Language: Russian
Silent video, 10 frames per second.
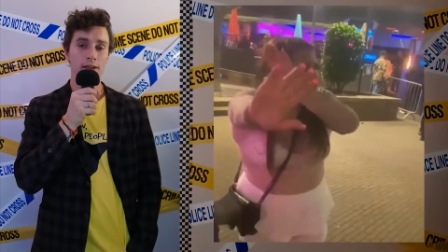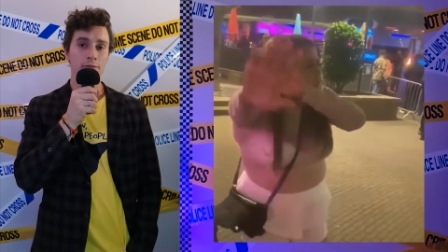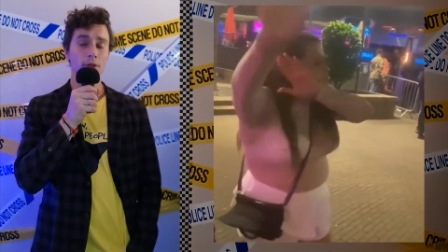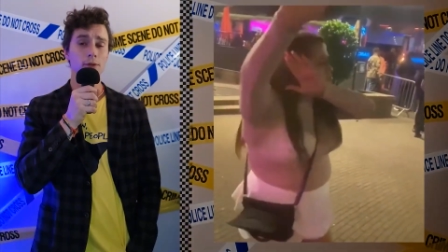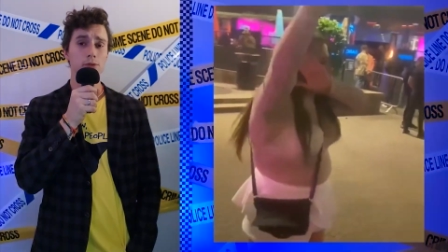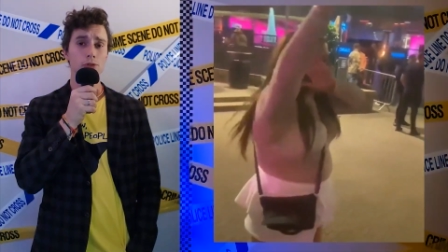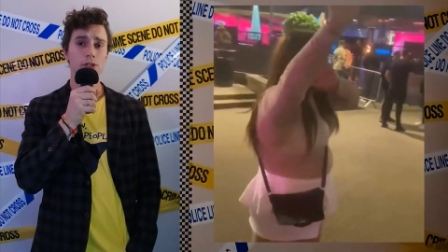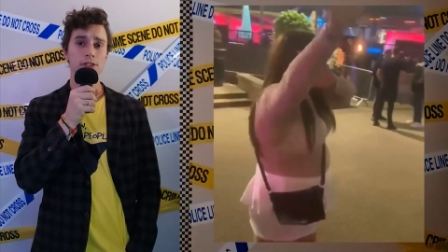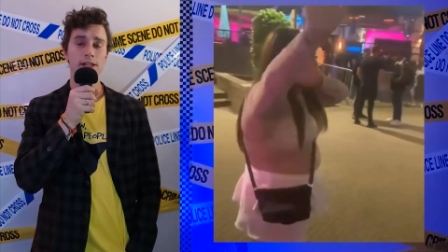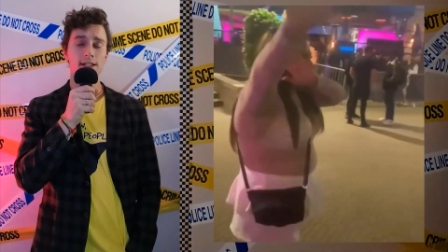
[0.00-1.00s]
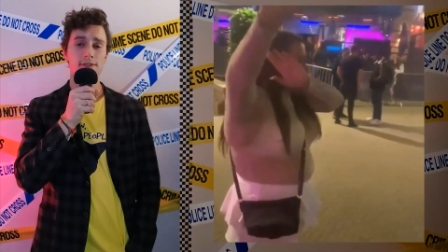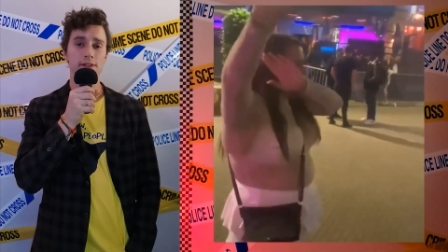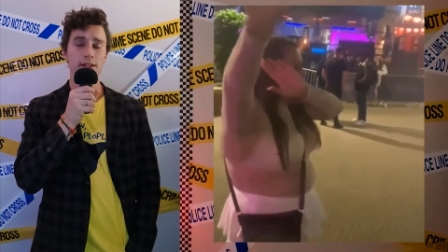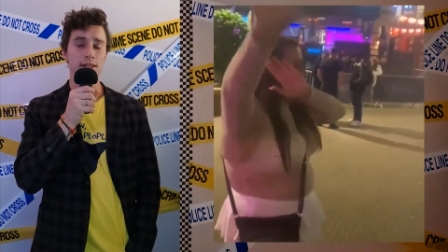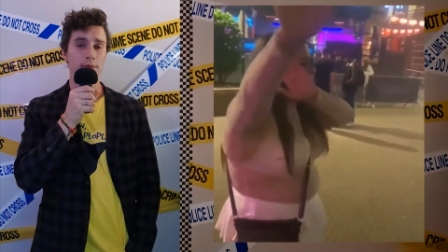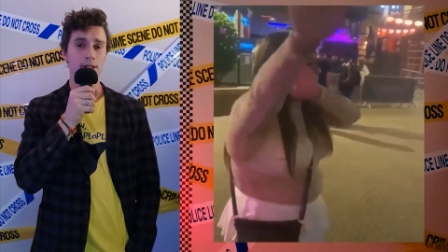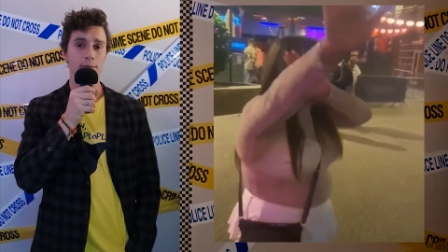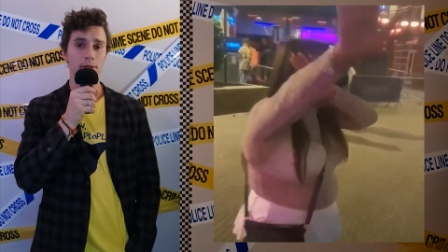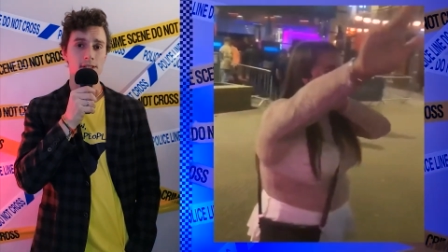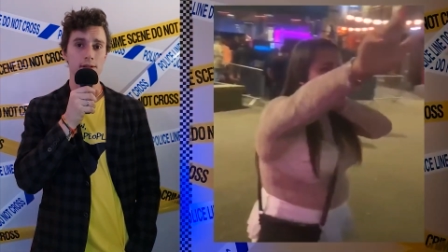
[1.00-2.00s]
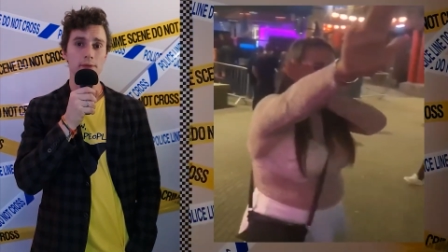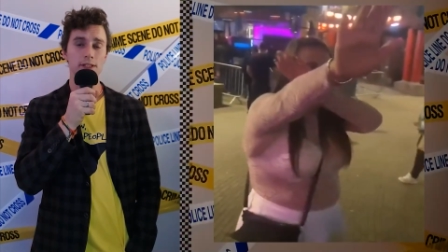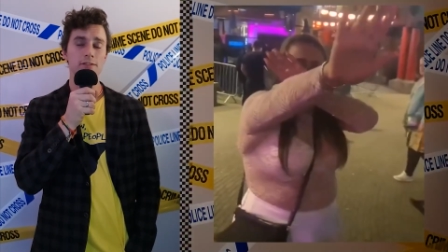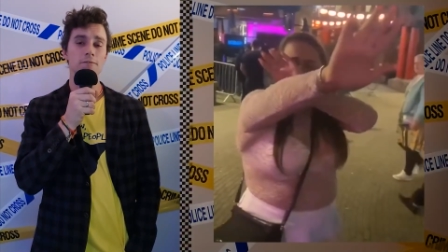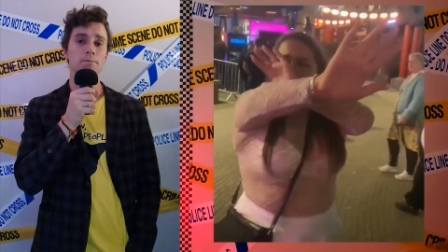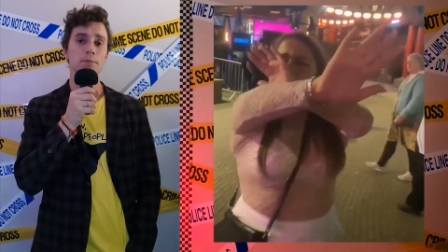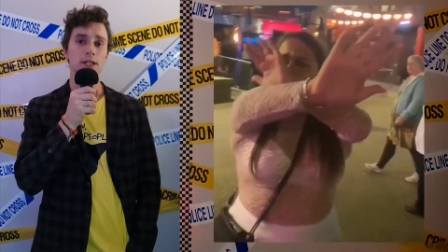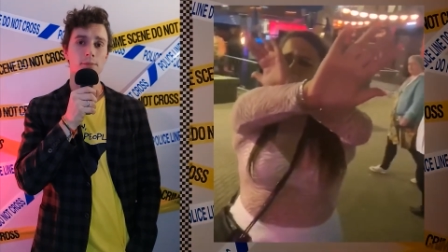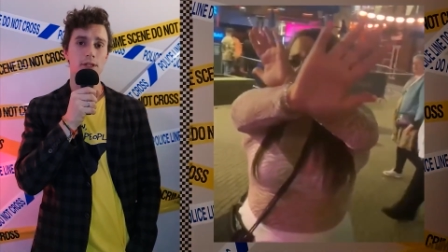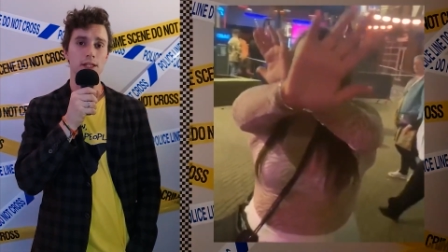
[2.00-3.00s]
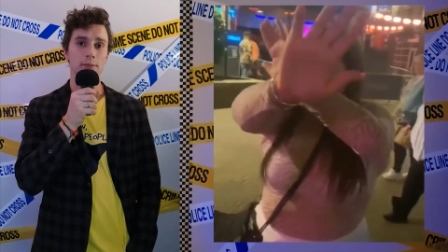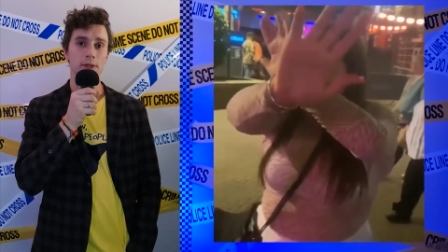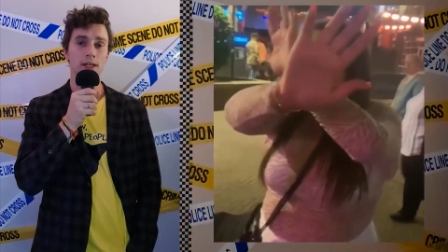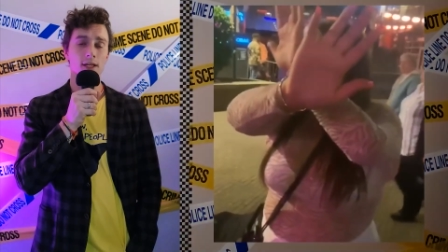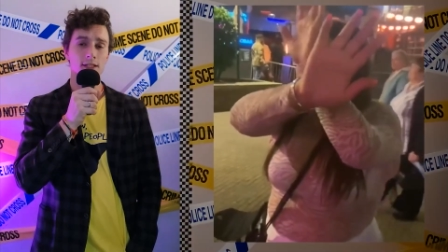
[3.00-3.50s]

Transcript: В первом случае действие имело место быть в Бирмингеме.